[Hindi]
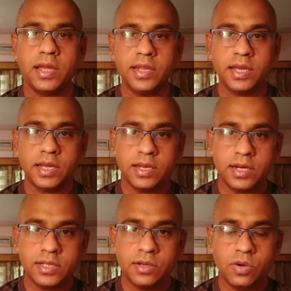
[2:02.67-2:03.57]
एरिया के
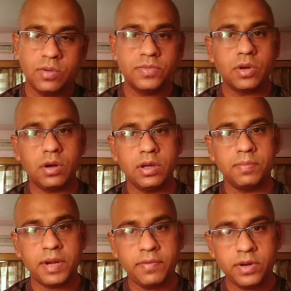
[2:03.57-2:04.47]
नर्सिंग होम्स और
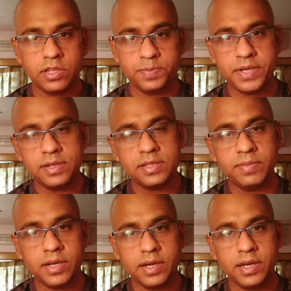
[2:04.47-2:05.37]
प्राइवेट हॉस्पिटल्स
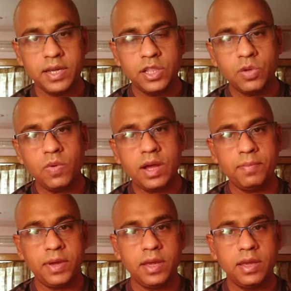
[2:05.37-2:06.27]
में गए तो वहाँ
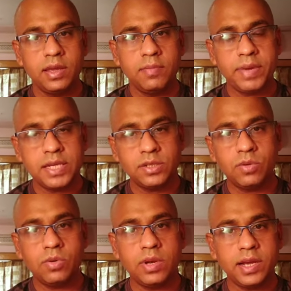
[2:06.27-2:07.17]
पे पैसों
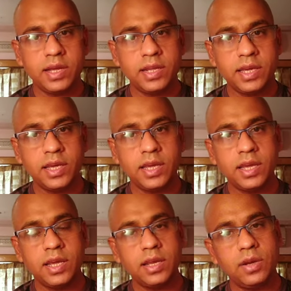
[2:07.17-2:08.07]
को लेकर के
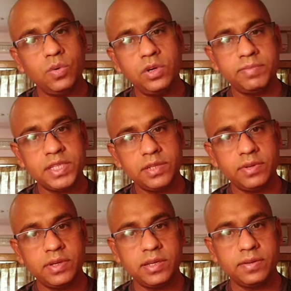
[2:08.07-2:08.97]
लूट मची
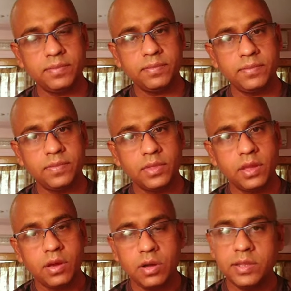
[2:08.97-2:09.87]
हुई है
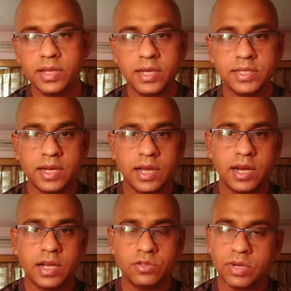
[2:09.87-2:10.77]
और दिल्ली
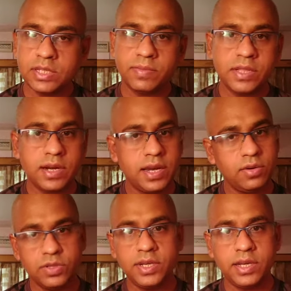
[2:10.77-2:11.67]
सरकार का स्वास्थ्य मंत्रालय
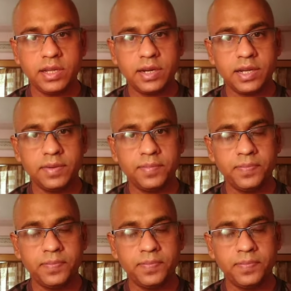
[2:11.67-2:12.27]
कुछ नहीं कर रहा है